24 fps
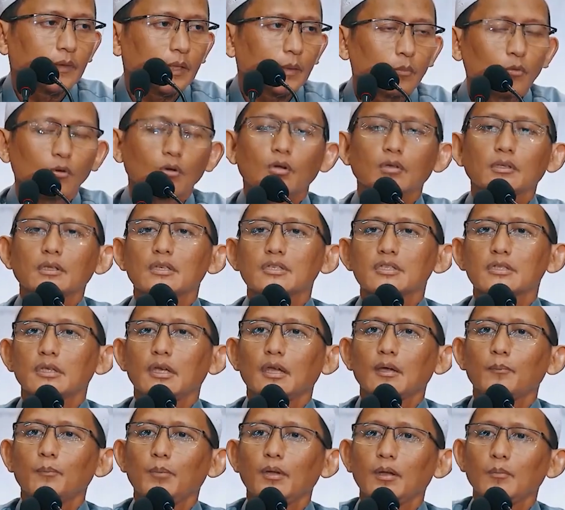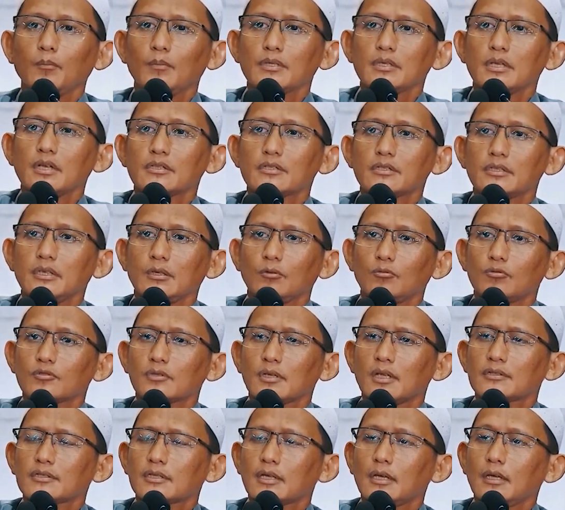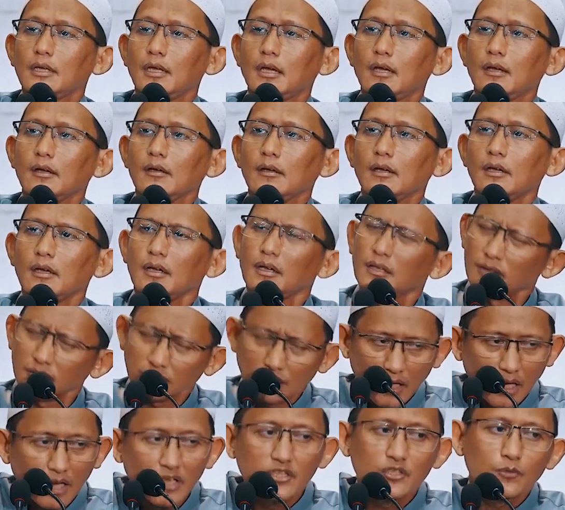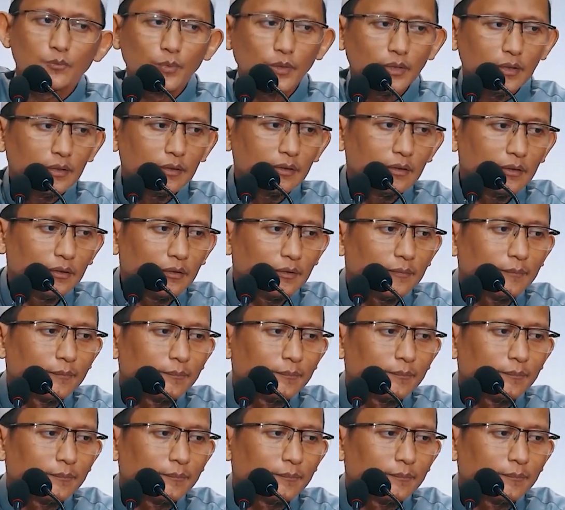Pokoknya siapa yang menyelisih ustadz saya, dia hizbi.